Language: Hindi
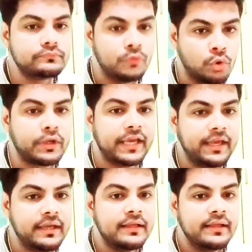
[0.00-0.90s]
ओके
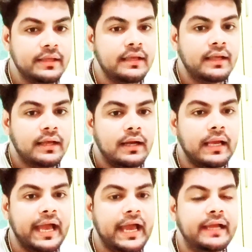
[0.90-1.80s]

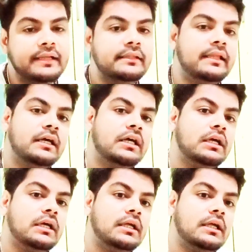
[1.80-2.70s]
एंड
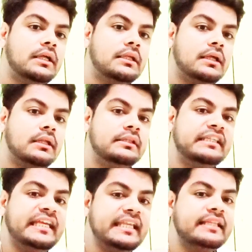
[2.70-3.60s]
uh,
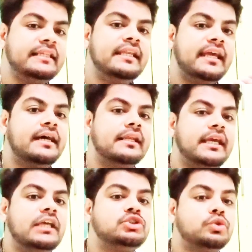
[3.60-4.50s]
धीरे धीरे
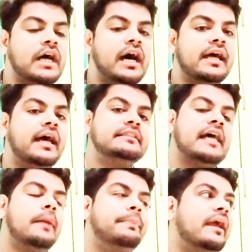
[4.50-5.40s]
करके सुधार आए
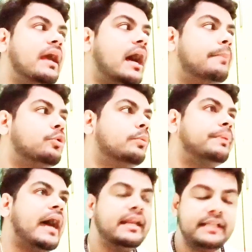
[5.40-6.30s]
जहाँ पे आपको
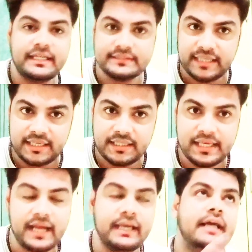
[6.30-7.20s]
प्रायोरिटाइज नहीं
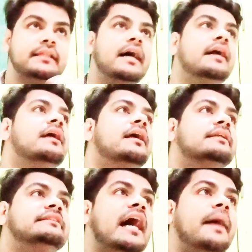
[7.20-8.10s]
किया गया था
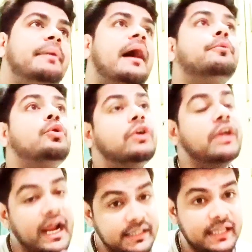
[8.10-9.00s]
जहाँ पे आपको
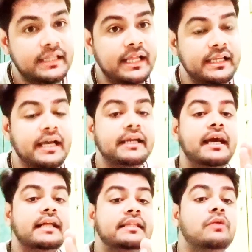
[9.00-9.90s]
ग्रांटेड ले लिया
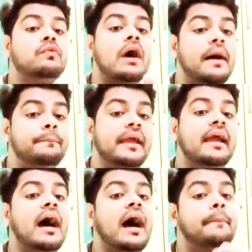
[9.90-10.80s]
गया था वहाँ पे
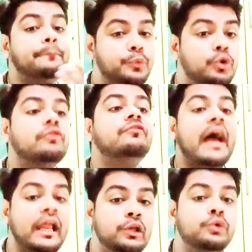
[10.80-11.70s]
आपको
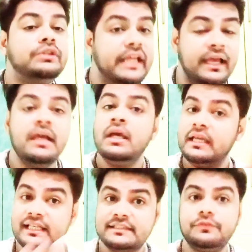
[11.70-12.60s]
वैल्यू दे
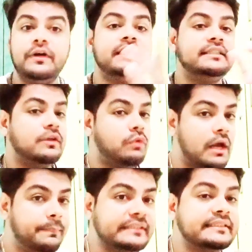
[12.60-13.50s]
इस वजह से वहाँ
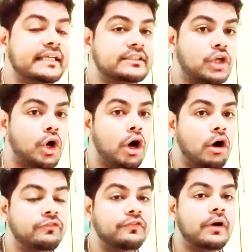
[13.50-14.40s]
पे सिक्स ऑफ